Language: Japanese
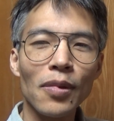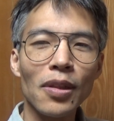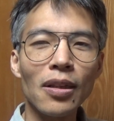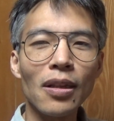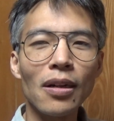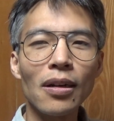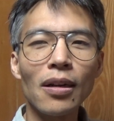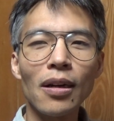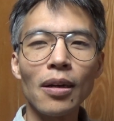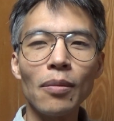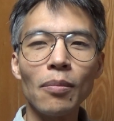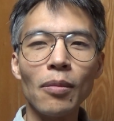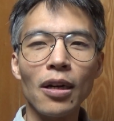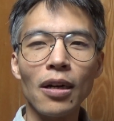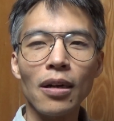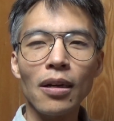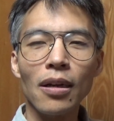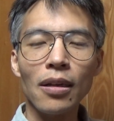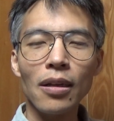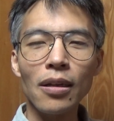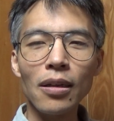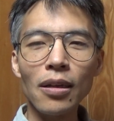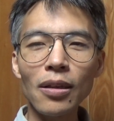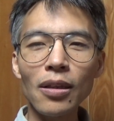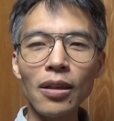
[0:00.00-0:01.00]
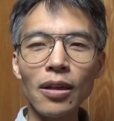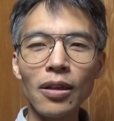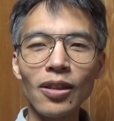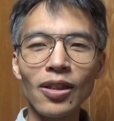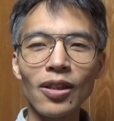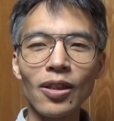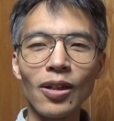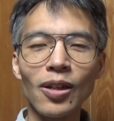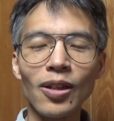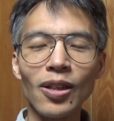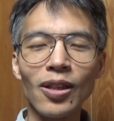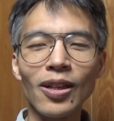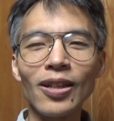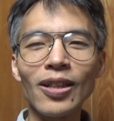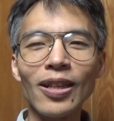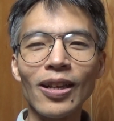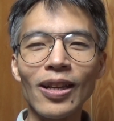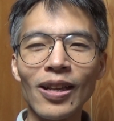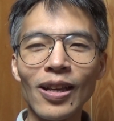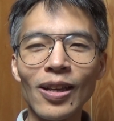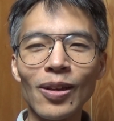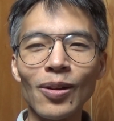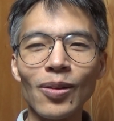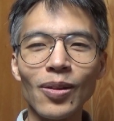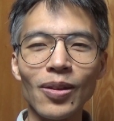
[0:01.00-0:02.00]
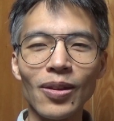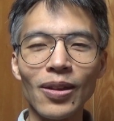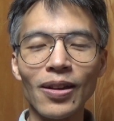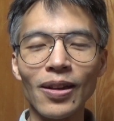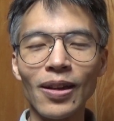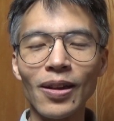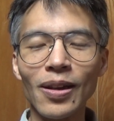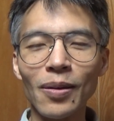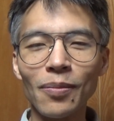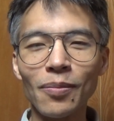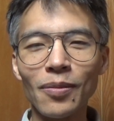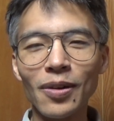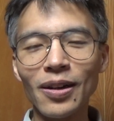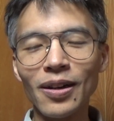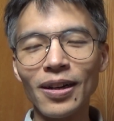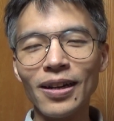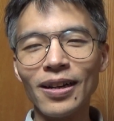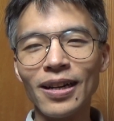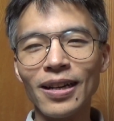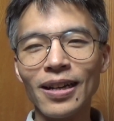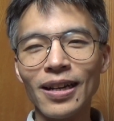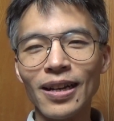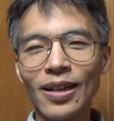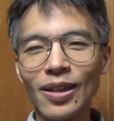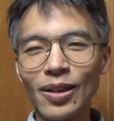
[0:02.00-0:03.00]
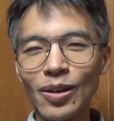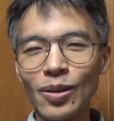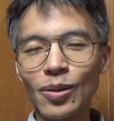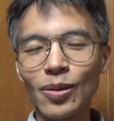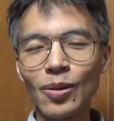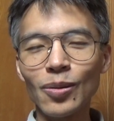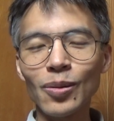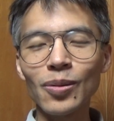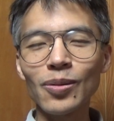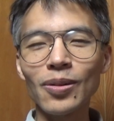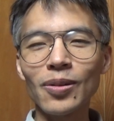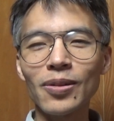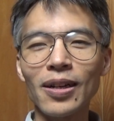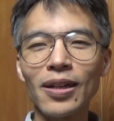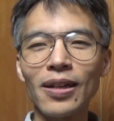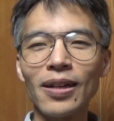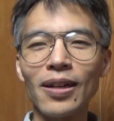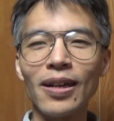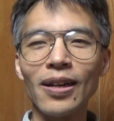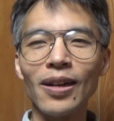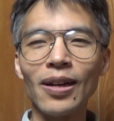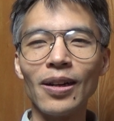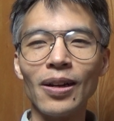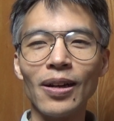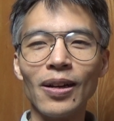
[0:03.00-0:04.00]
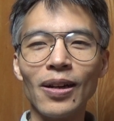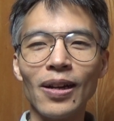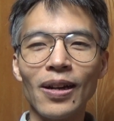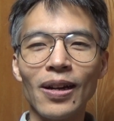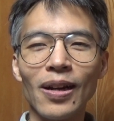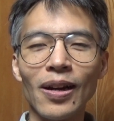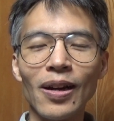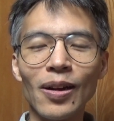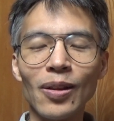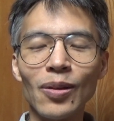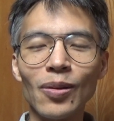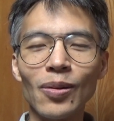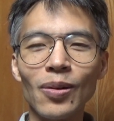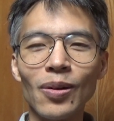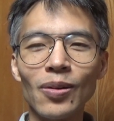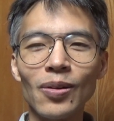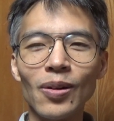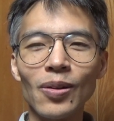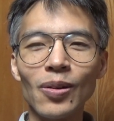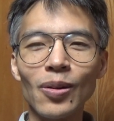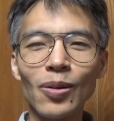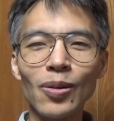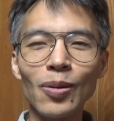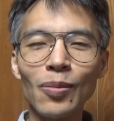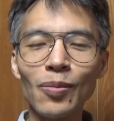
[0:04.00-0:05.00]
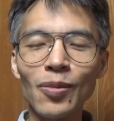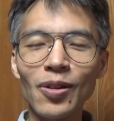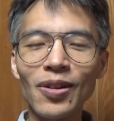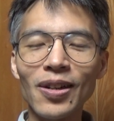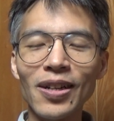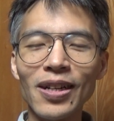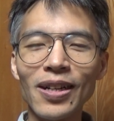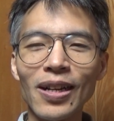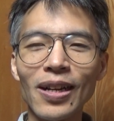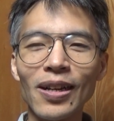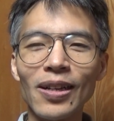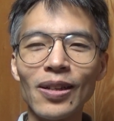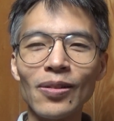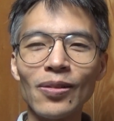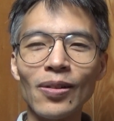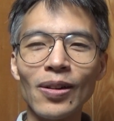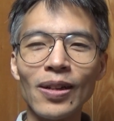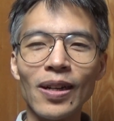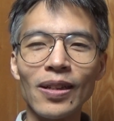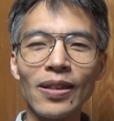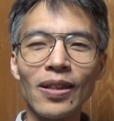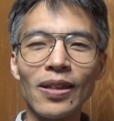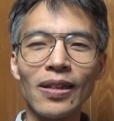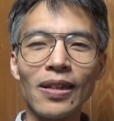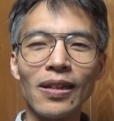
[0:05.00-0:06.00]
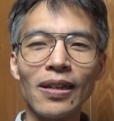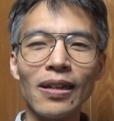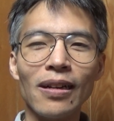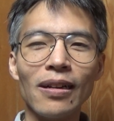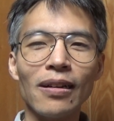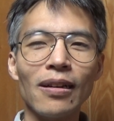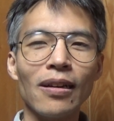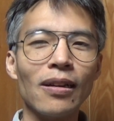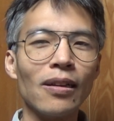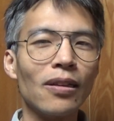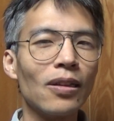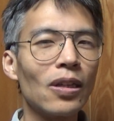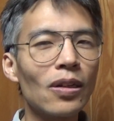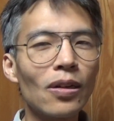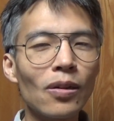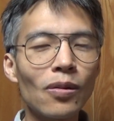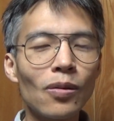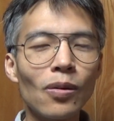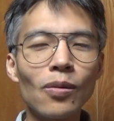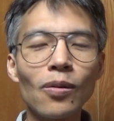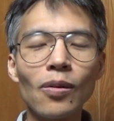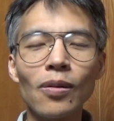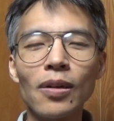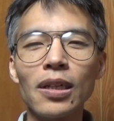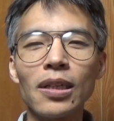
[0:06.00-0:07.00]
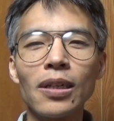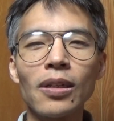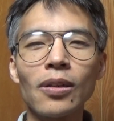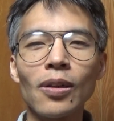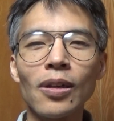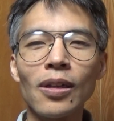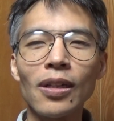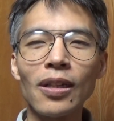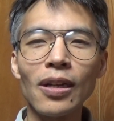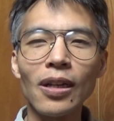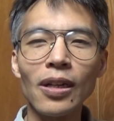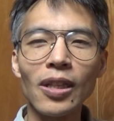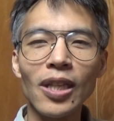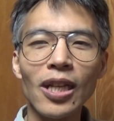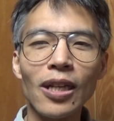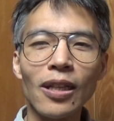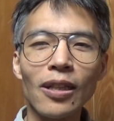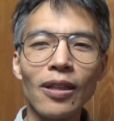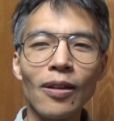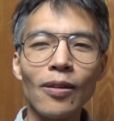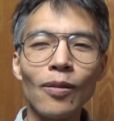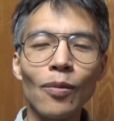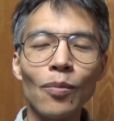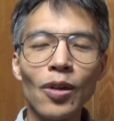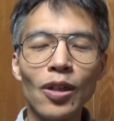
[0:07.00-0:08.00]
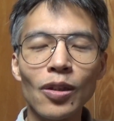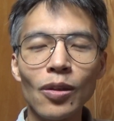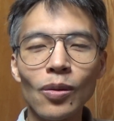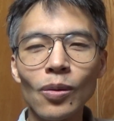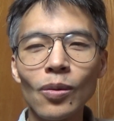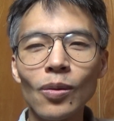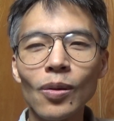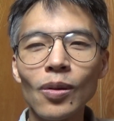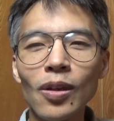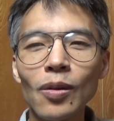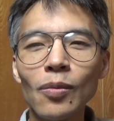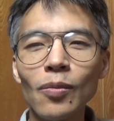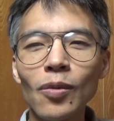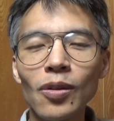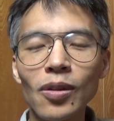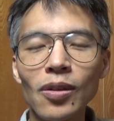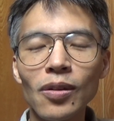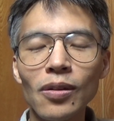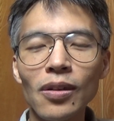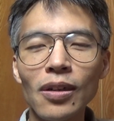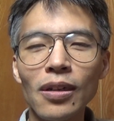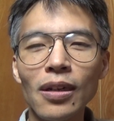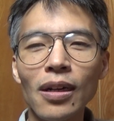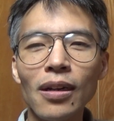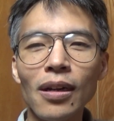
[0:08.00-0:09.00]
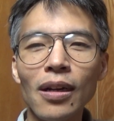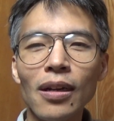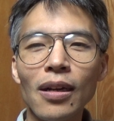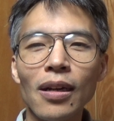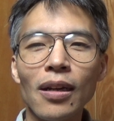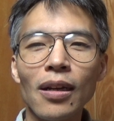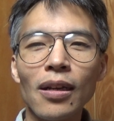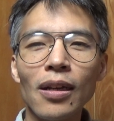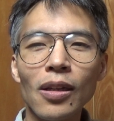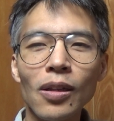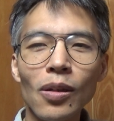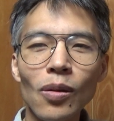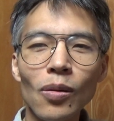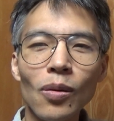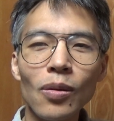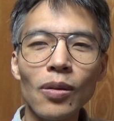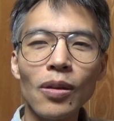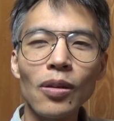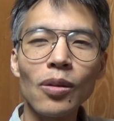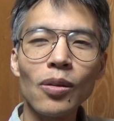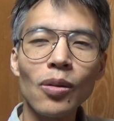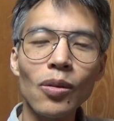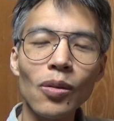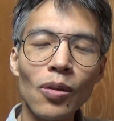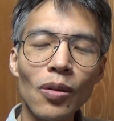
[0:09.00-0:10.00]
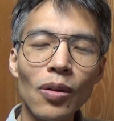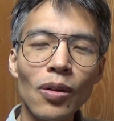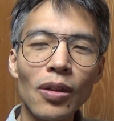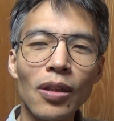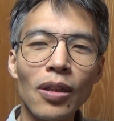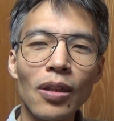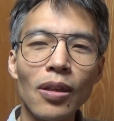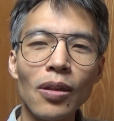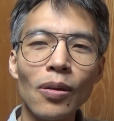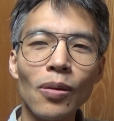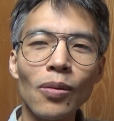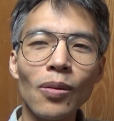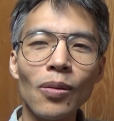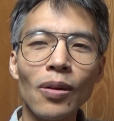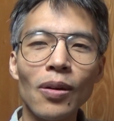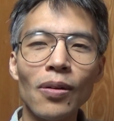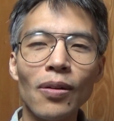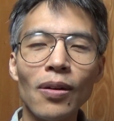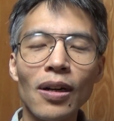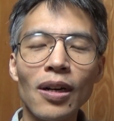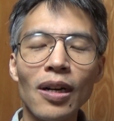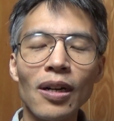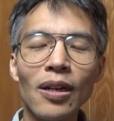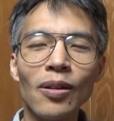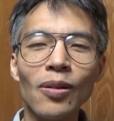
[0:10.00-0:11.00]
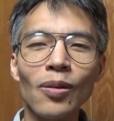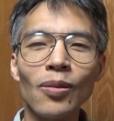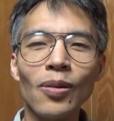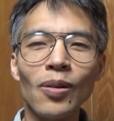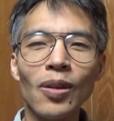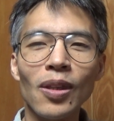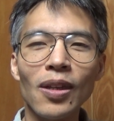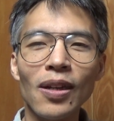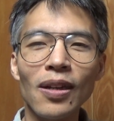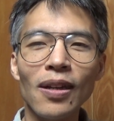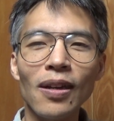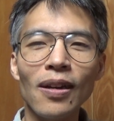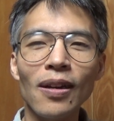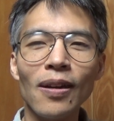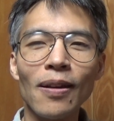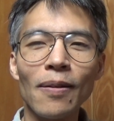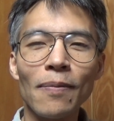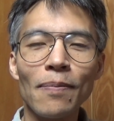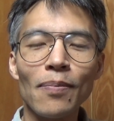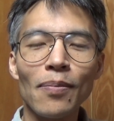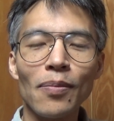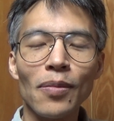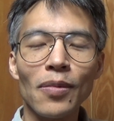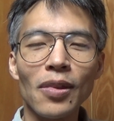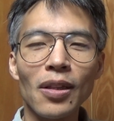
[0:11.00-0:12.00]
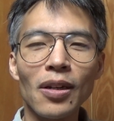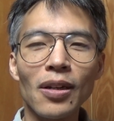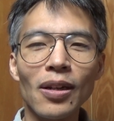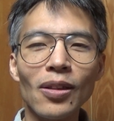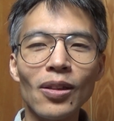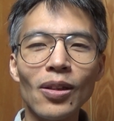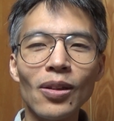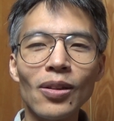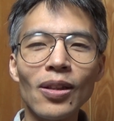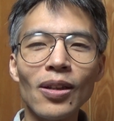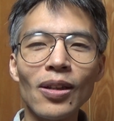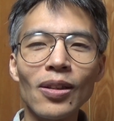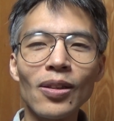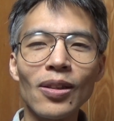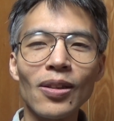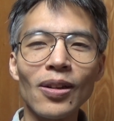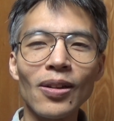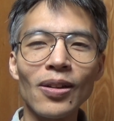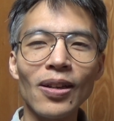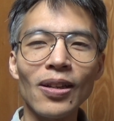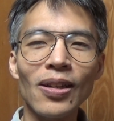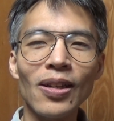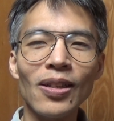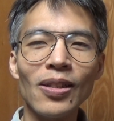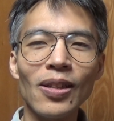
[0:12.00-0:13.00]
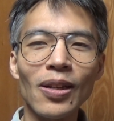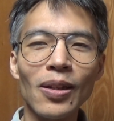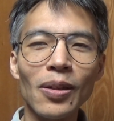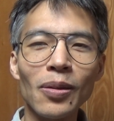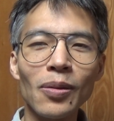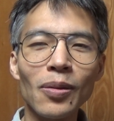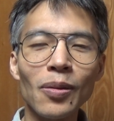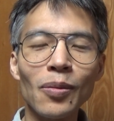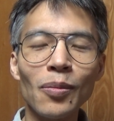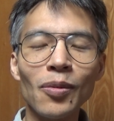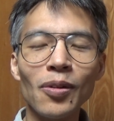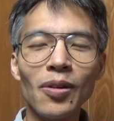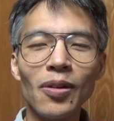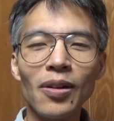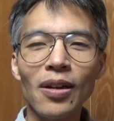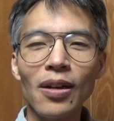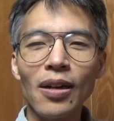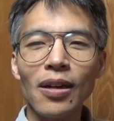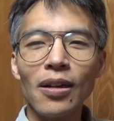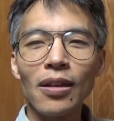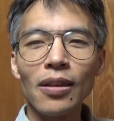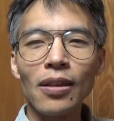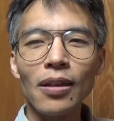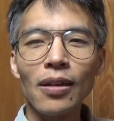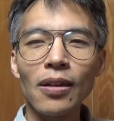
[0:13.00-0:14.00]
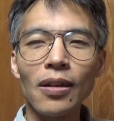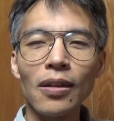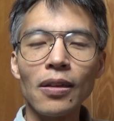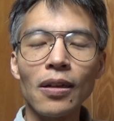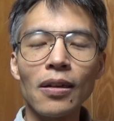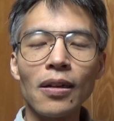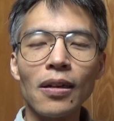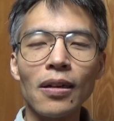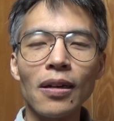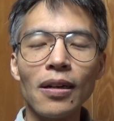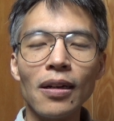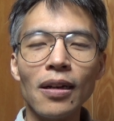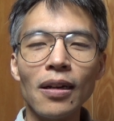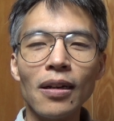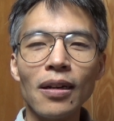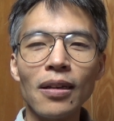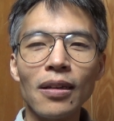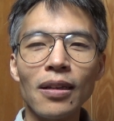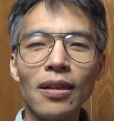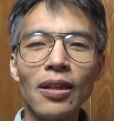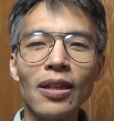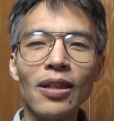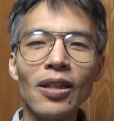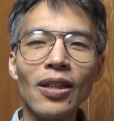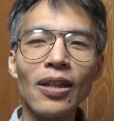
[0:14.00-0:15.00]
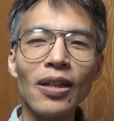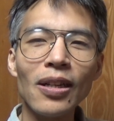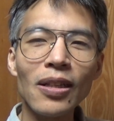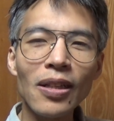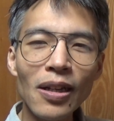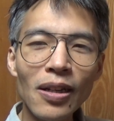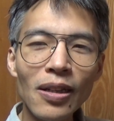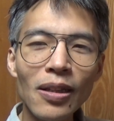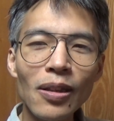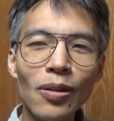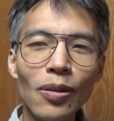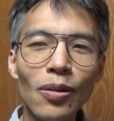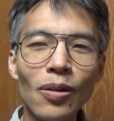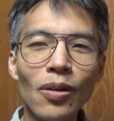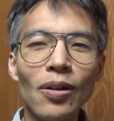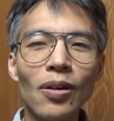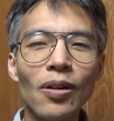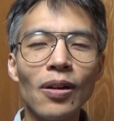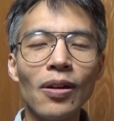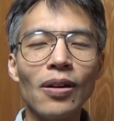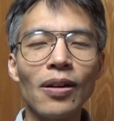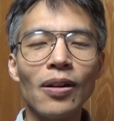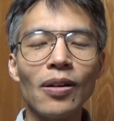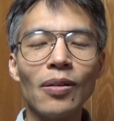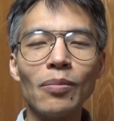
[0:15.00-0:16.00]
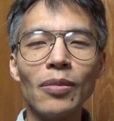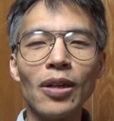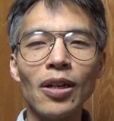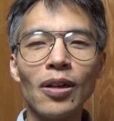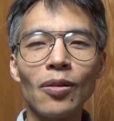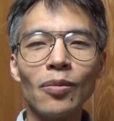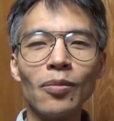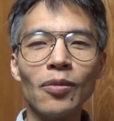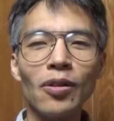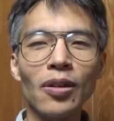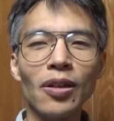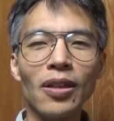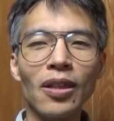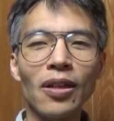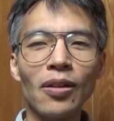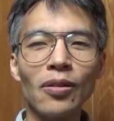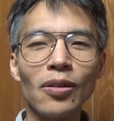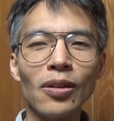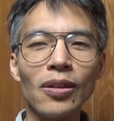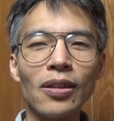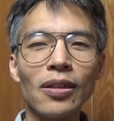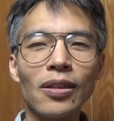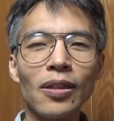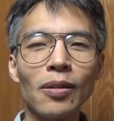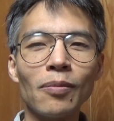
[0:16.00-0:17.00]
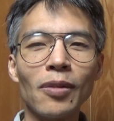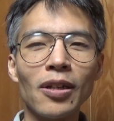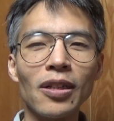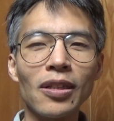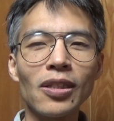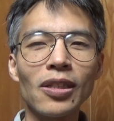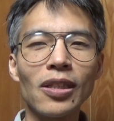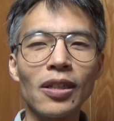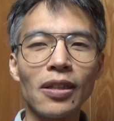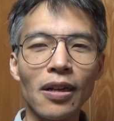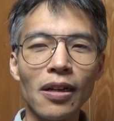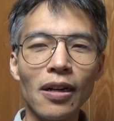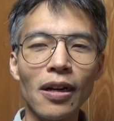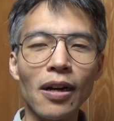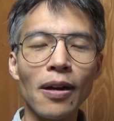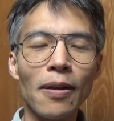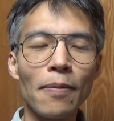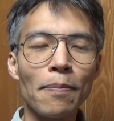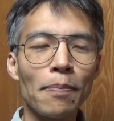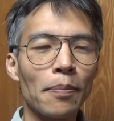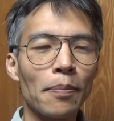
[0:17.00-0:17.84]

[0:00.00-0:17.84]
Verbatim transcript: だからまあ嫌だったら出ていきよってまあよそからあのよそもんから言われたらいやここが好きなんだっていう、まあ、その気持ちは非常に強いっていうのは分かるのでだから出ていったらいいじゃんともなかなか言えないなと、まあ、思い直しました。